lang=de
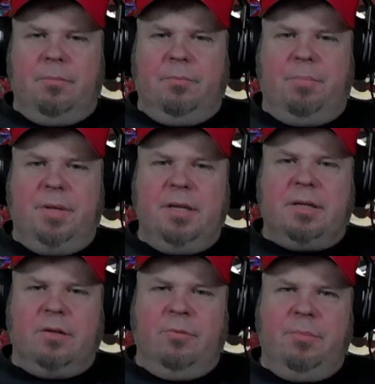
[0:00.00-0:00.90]

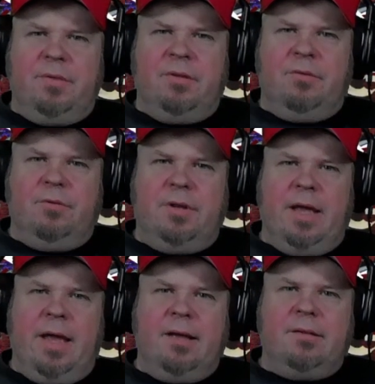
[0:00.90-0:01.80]
Peter so ein bisschen so der
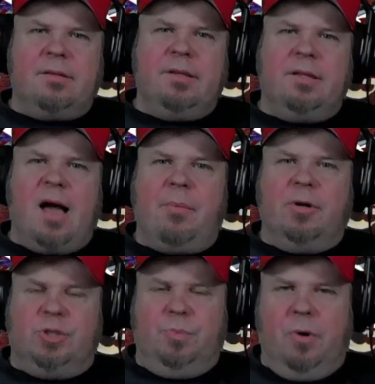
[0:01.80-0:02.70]
ängstliche, aber
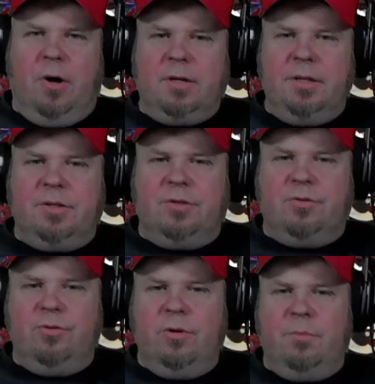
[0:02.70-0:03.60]
sportliche
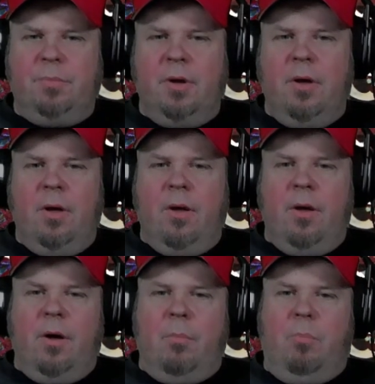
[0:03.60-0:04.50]
Typ.
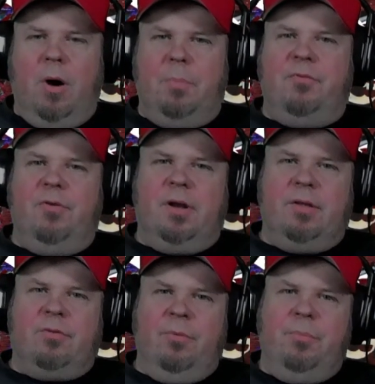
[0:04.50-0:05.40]
Bob
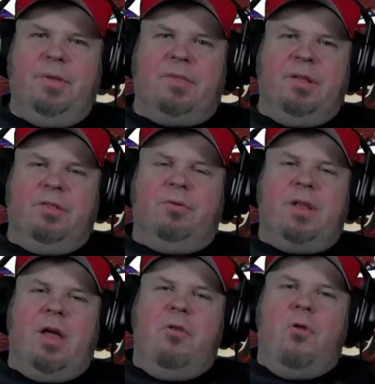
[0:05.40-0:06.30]
wirklich so ein bisschen so
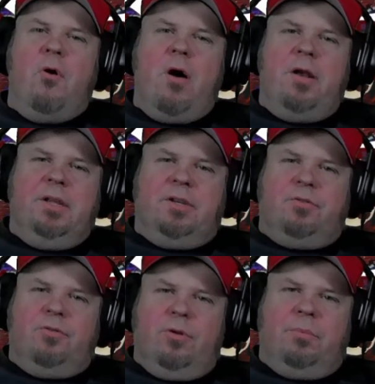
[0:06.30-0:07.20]
der
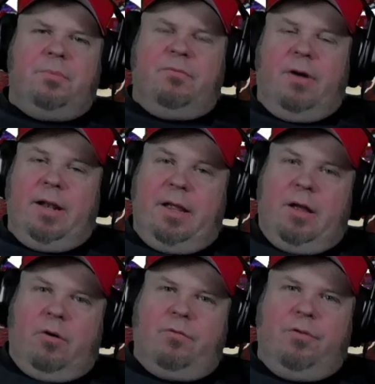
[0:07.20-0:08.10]
Nerdy-Typ, weil er ja
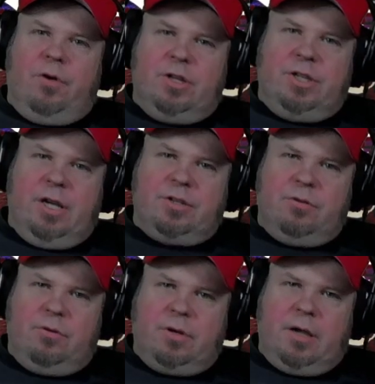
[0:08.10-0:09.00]
auch für
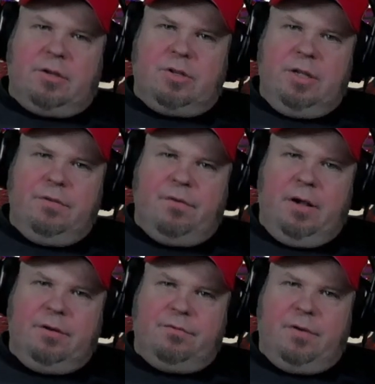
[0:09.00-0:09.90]
Recherchen und Archiv
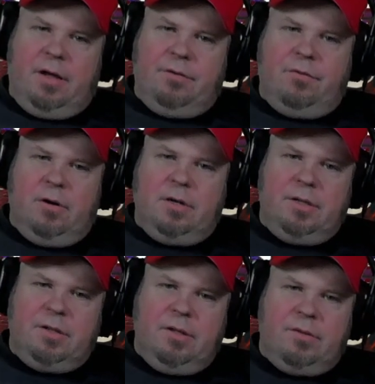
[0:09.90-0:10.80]
halt
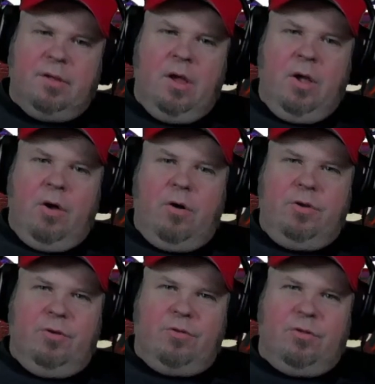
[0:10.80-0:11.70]
verantwortlich ist. Und
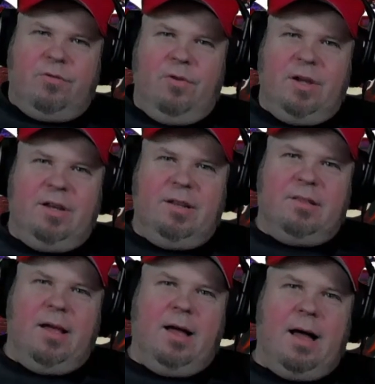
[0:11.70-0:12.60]
Justus wirklich
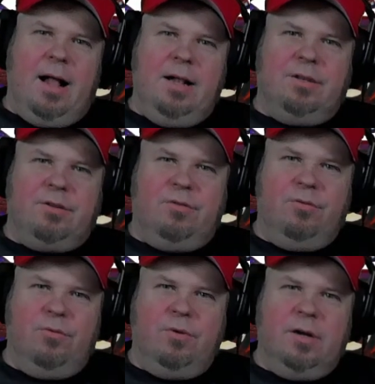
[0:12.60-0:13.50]
dieser
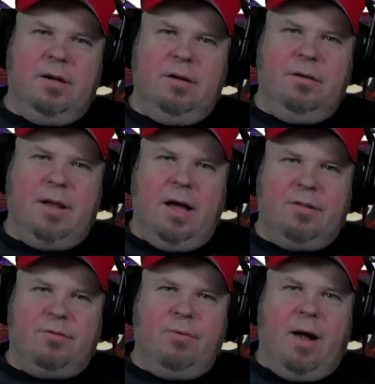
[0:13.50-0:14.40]
altkluge,
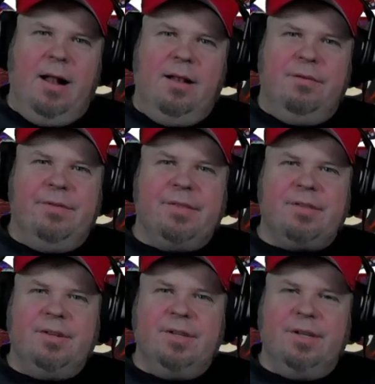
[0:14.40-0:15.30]
nahezu
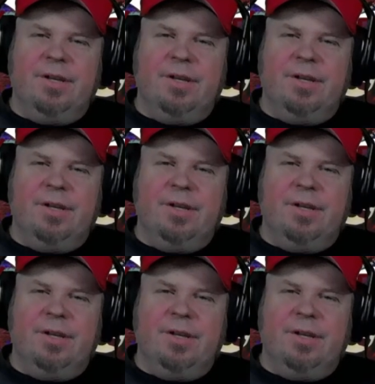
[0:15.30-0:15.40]
allwissende